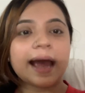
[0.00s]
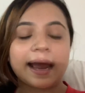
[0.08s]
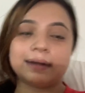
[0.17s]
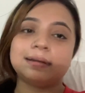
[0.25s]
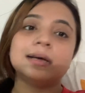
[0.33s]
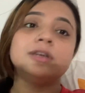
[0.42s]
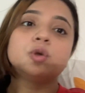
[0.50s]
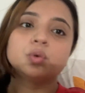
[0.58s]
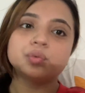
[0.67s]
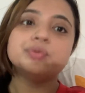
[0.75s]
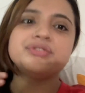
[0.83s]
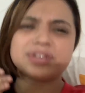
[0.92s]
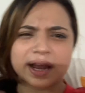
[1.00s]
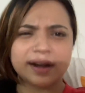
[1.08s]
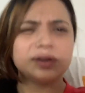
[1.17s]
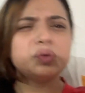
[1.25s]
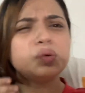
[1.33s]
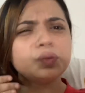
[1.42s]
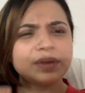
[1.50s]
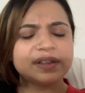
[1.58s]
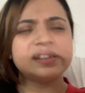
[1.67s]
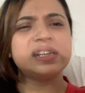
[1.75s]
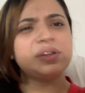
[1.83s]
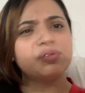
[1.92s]
একটা নতুন চ্যানেল খুব
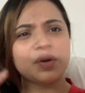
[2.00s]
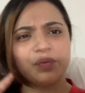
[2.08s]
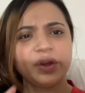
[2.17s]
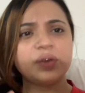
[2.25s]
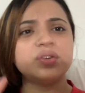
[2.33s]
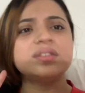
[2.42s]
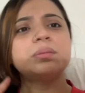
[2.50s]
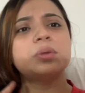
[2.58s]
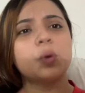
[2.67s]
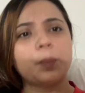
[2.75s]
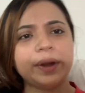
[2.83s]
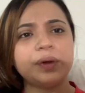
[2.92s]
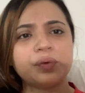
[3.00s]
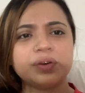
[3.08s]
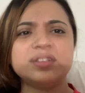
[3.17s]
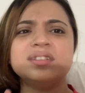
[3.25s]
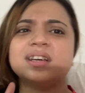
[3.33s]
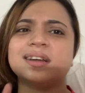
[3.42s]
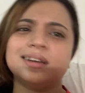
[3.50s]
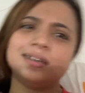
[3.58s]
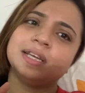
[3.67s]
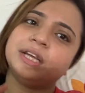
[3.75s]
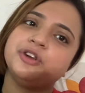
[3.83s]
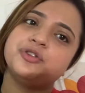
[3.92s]
রিসেন্টলি ওয়ান উইক হয়েছে আমরা ওপেন করেছি যেখানে
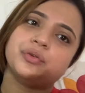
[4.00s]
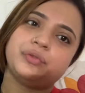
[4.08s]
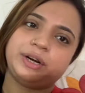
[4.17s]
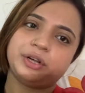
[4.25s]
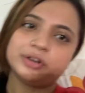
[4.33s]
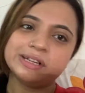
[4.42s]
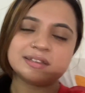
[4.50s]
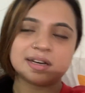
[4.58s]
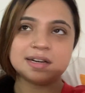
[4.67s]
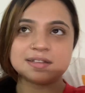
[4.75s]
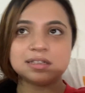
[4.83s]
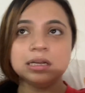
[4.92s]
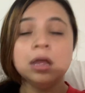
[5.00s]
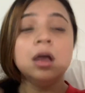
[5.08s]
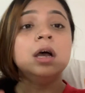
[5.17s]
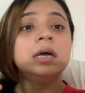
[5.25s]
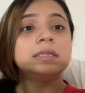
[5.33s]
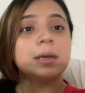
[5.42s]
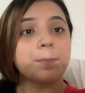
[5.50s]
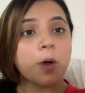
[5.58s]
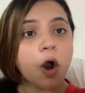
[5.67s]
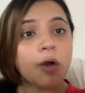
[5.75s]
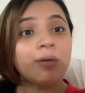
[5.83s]
একটা ইন্টারভিডিওই ছেড়েছি দ্য বং